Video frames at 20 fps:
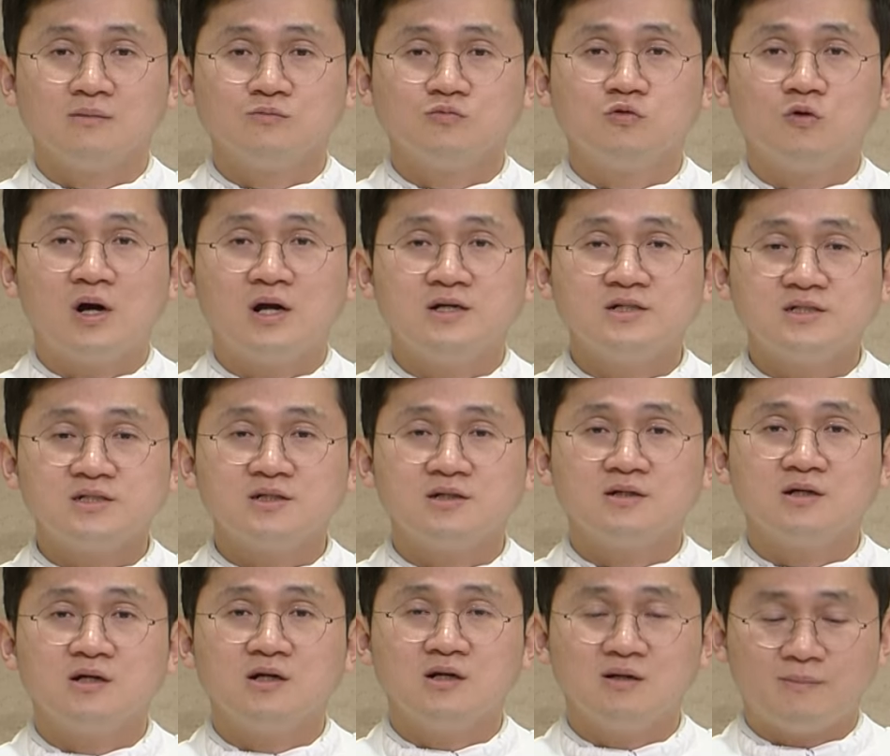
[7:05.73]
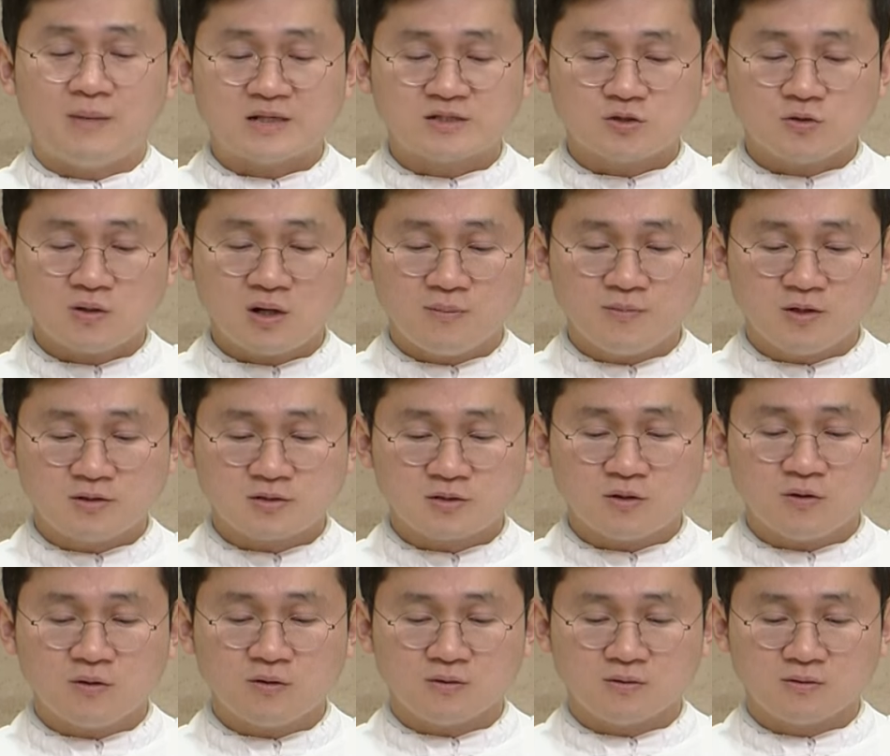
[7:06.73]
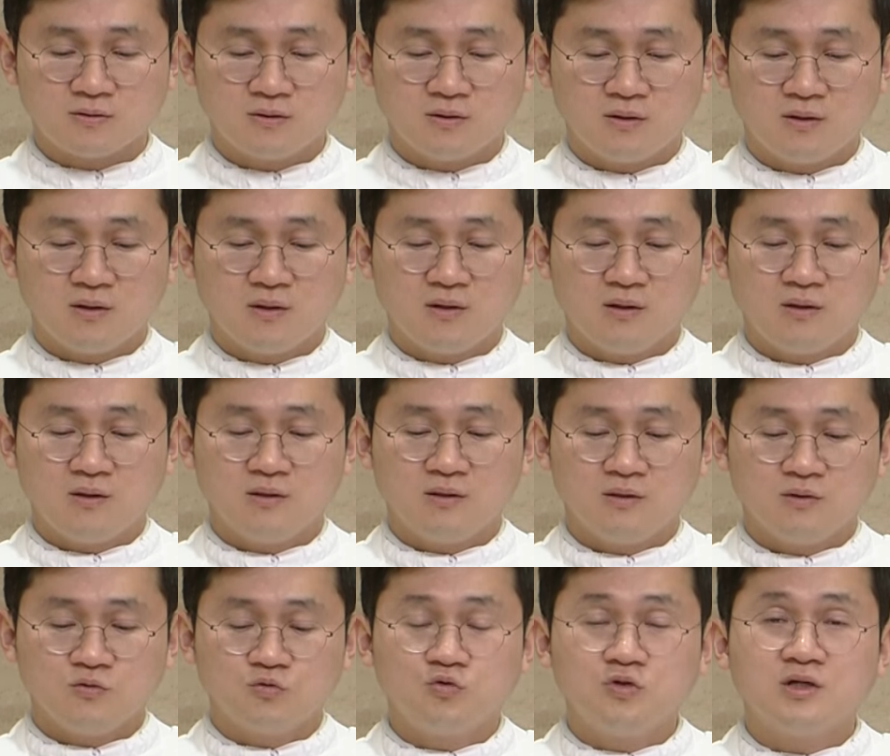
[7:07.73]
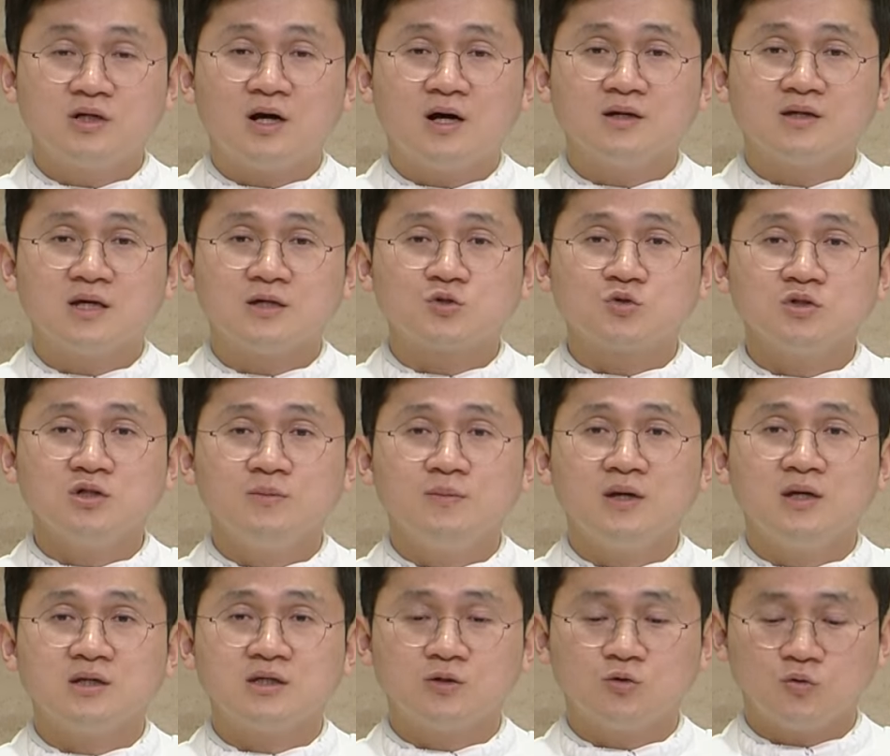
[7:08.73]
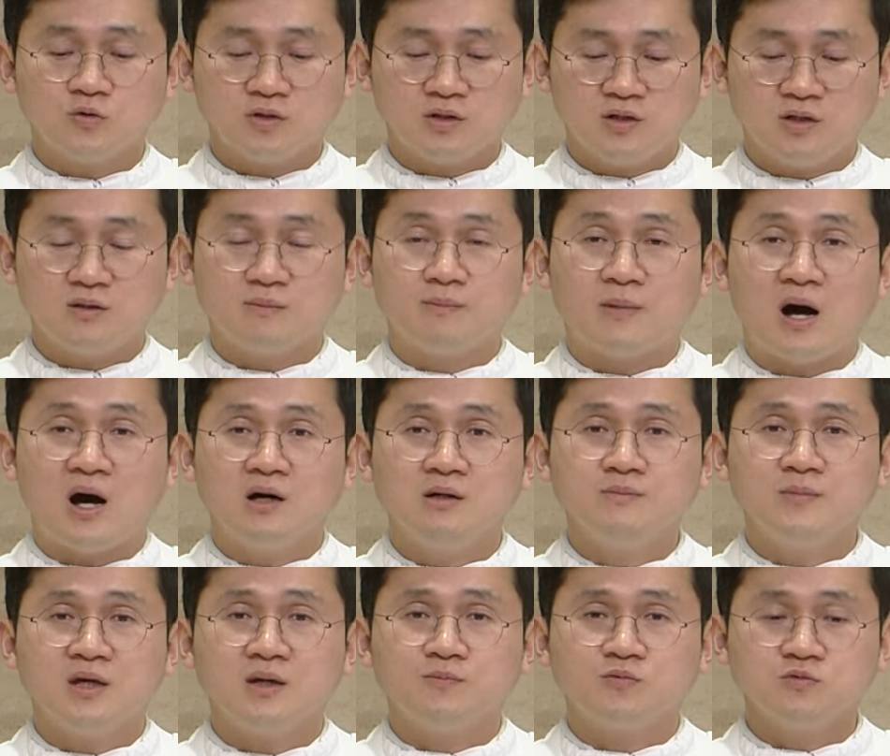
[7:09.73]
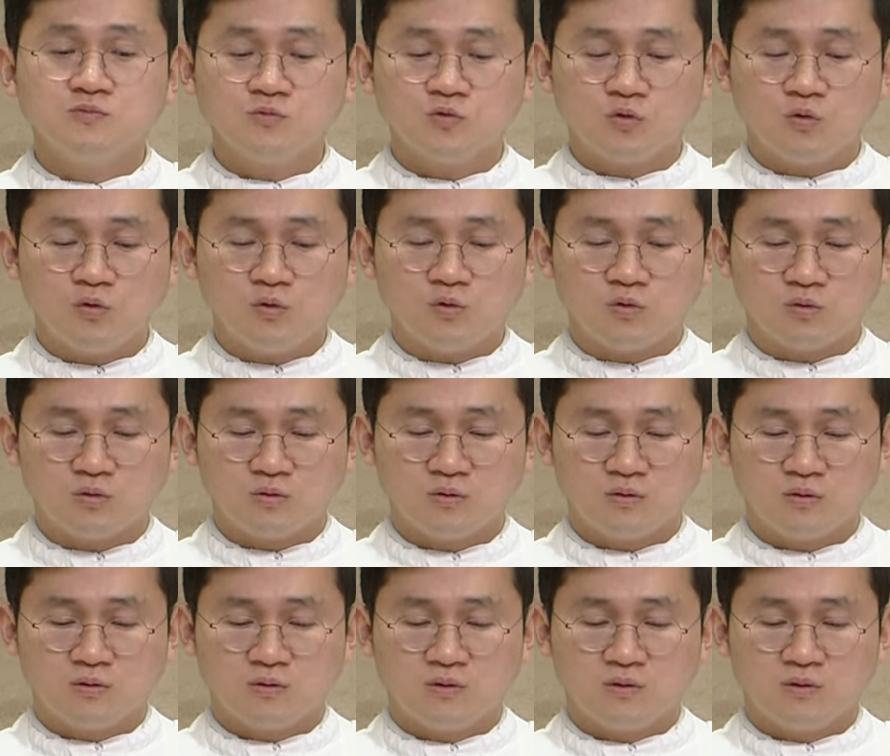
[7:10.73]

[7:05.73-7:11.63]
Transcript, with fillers: 부활 시기를 맞춰가면서 우리가 예수님의 기도를 마음에 품고